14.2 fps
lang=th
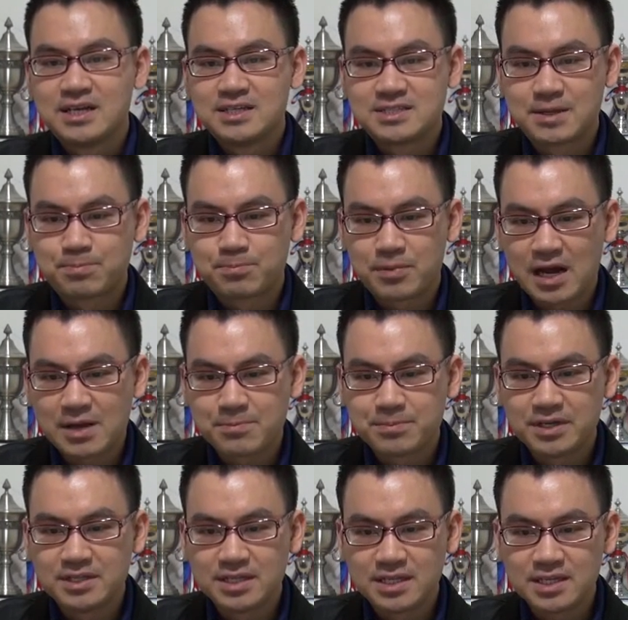เสร็จปลายปี
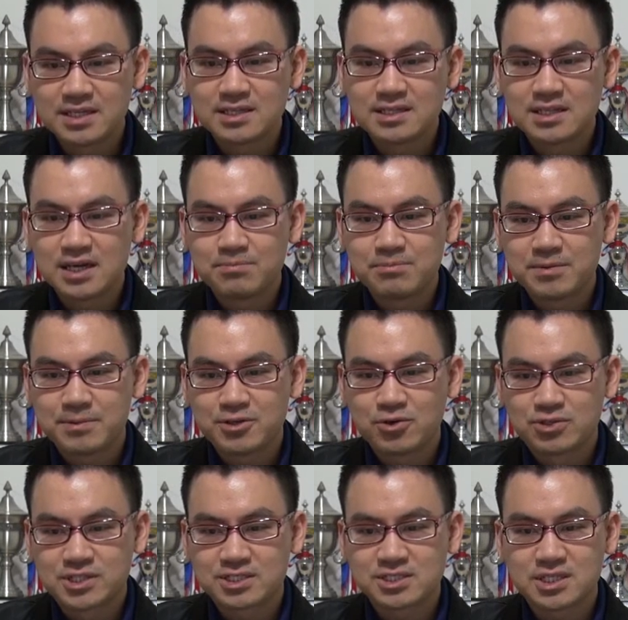นี้เริ่มมีประโยช
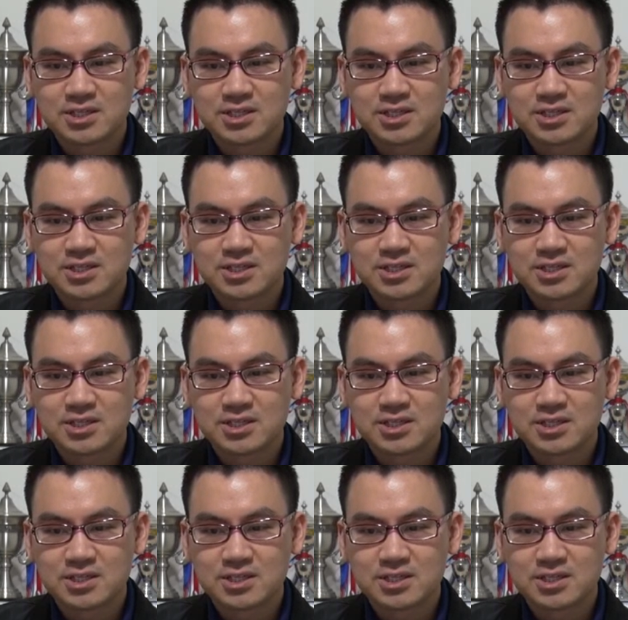น์ชัดเจ